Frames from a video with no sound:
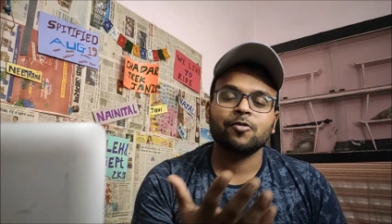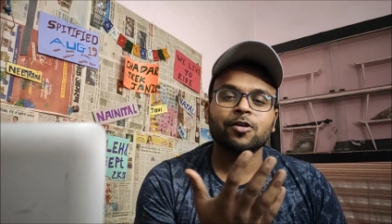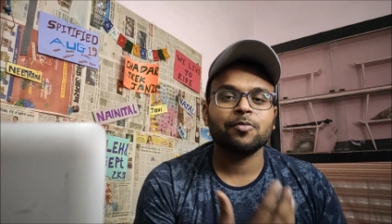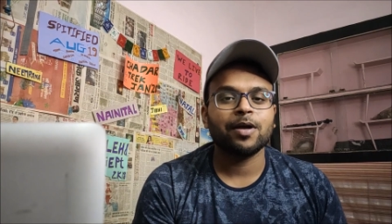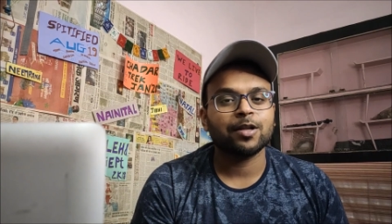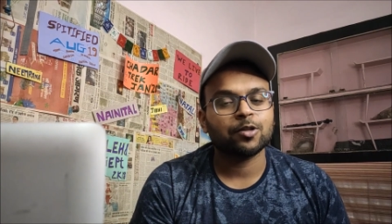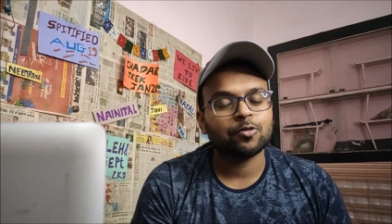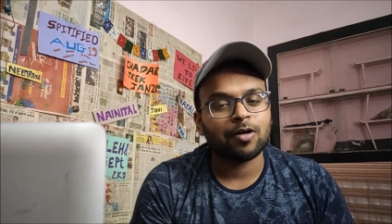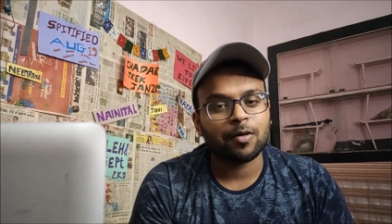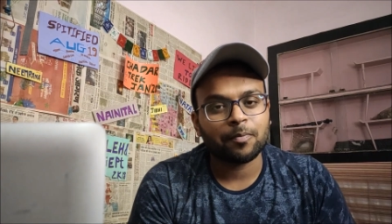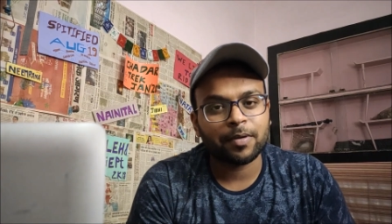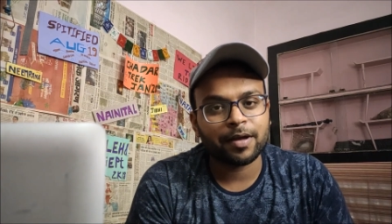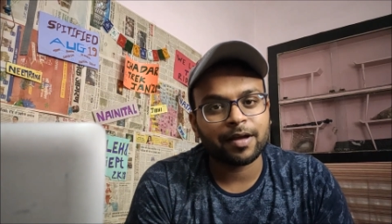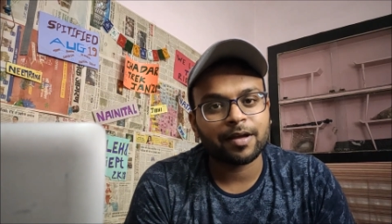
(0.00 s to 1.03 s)
क्योंकि मैं तो वहाँ
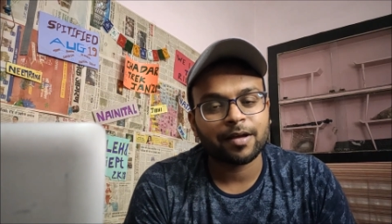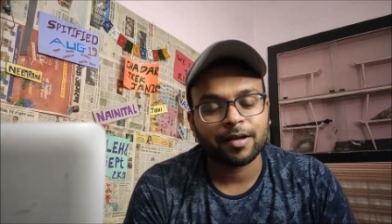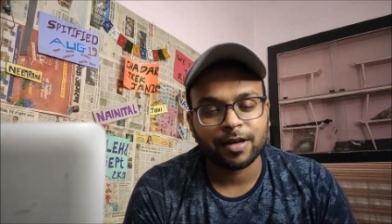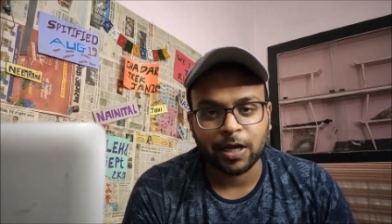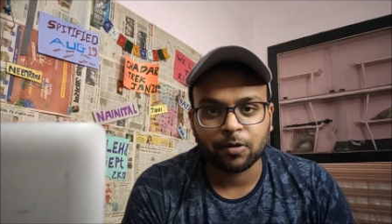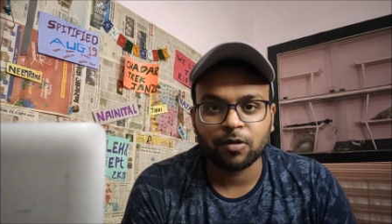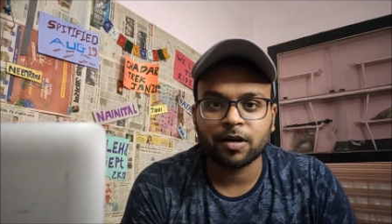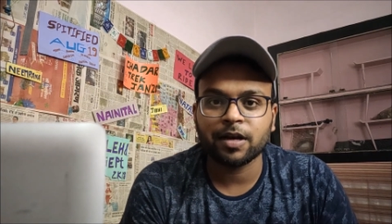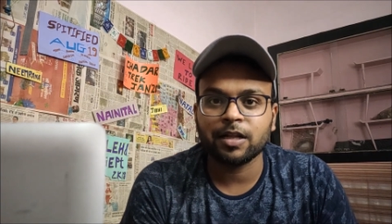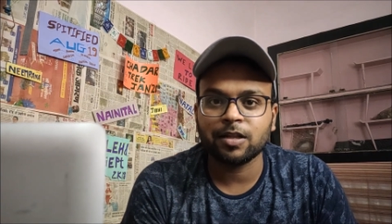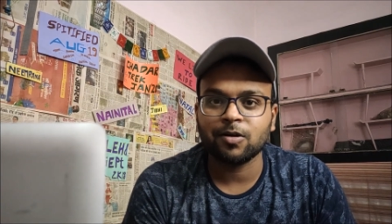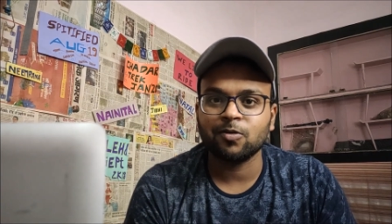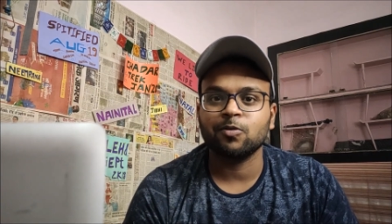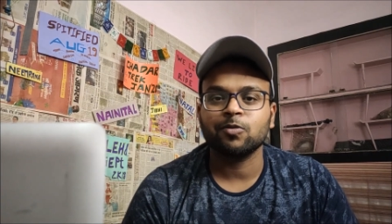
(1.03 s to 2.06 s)
पे रेगुलर
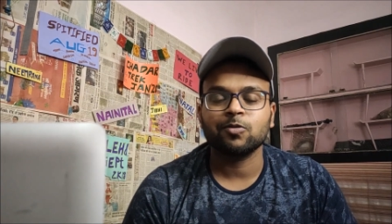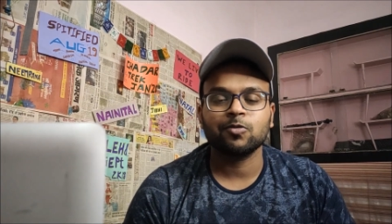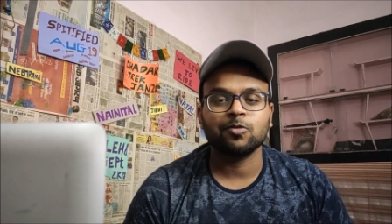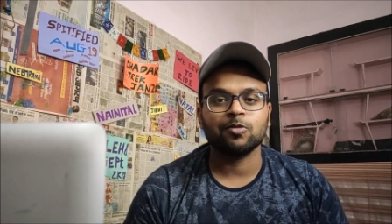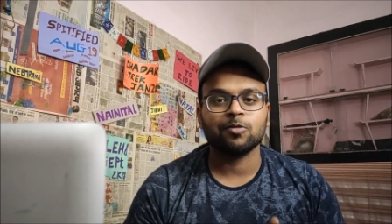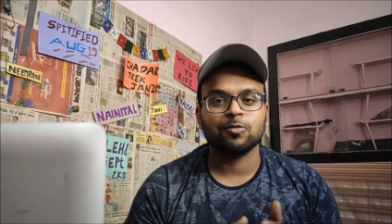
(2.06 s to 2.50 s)
रहता हूँ तो